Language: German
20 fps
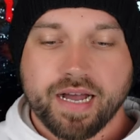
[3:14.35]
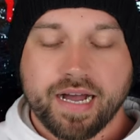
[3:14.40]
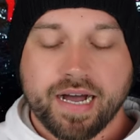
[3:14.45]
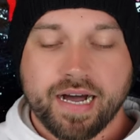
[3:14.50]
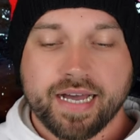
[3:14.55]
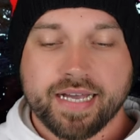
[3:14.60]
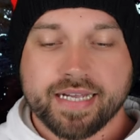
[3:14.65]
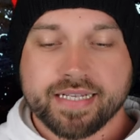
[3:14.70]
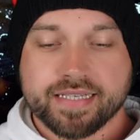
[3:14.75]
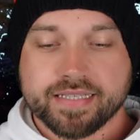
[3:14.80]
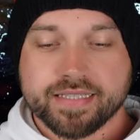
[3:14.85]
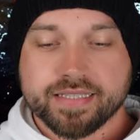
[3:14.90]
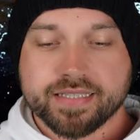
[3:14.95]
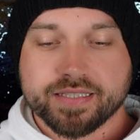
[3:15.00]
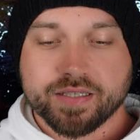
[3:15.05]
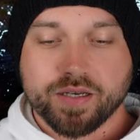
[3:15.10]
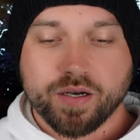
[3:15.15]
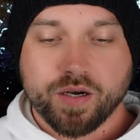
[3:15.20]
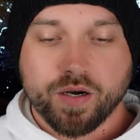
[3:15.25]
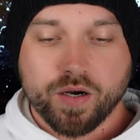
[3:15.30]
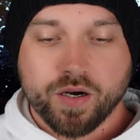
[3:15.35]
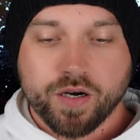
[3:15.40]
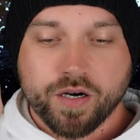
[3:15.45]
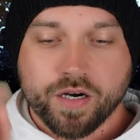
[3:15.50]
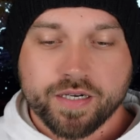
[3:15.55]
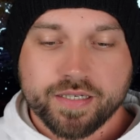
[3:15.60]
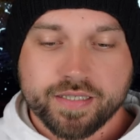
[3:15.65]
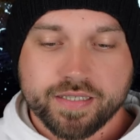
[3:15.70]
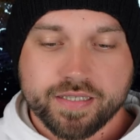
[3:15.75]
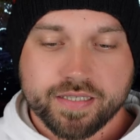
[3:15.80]
1
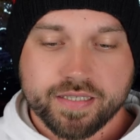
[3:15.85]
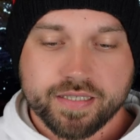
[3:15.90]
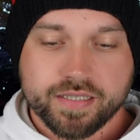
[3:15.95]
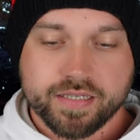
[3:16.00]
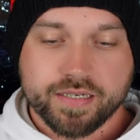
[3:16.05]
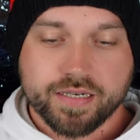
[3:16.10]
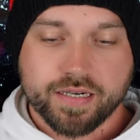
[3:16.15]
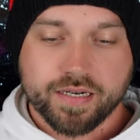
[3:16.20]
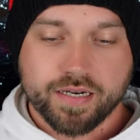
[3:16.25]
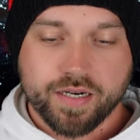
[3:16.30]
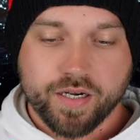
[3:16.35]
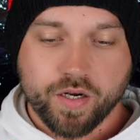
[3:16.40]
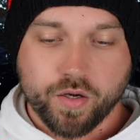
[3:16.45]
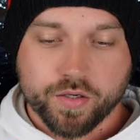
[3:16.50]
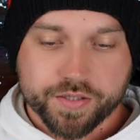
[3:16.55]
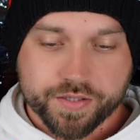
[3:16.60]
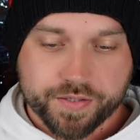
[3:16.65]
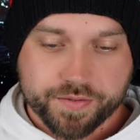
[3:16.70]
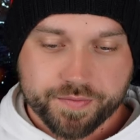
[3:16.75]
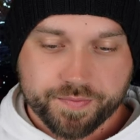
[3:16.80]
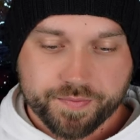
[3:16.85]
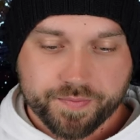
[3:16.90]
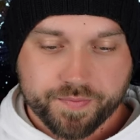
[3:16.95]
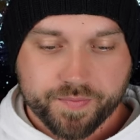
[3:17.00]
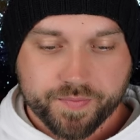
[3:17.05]
und los.